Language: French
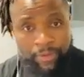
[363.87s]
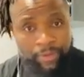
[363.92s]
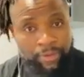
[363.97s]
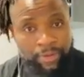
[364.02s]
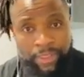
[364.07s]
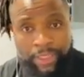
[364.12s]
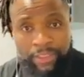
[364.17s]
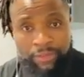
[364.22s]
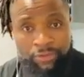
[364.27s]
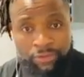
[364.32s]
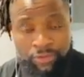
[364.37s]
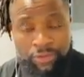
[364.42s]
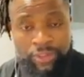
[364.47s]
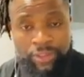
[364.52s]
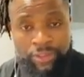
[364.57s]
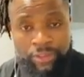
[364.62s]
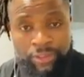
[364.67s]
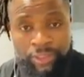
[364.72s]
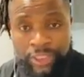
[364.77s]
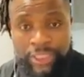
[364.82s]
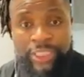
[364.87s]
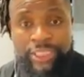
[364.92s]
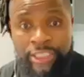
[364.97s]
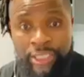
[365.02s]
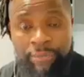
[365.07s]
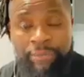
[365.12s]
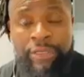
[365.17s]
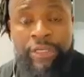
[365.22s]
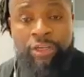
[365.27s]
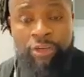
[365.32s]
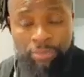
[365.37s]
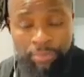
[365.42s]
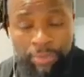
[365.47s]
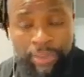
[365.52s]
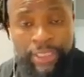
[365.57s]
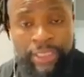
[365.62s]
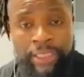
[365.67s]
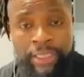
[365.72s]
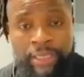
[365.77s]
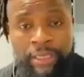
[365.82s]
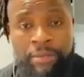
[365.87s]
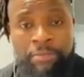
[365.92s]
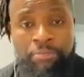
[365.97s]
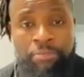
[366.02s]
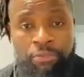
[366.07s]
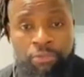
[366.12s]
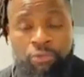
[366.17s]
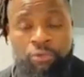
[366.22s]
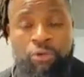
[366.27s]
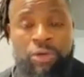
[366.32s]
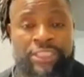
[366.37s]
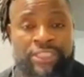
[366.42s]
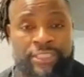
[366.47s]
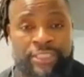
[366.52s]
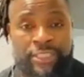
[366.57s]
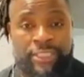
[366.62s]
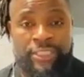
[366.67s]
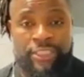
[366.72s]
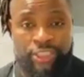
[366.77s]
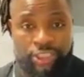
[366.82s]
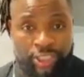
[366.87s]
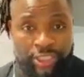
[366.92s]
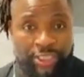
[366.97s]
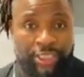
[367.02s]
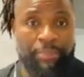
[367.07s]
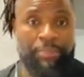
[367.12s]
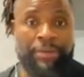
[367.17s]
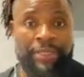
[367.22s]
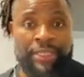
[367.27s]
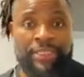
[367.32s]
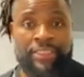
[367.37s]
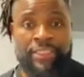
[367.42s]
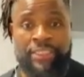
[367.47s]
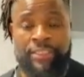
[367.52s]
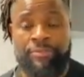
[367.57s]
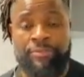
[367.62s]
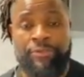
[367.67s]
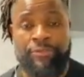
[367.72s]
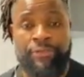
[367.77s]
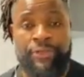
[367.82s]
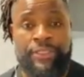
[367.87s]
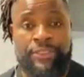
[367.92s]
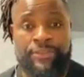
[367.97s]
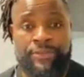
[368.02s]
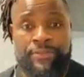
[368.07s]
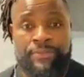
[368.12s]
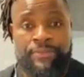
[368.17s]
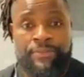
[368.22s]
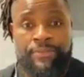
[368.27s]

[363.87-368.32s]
Gendouzi. Je n'ai jamais compris pourquoi Didier Deschamps t'appelle en équipe de France.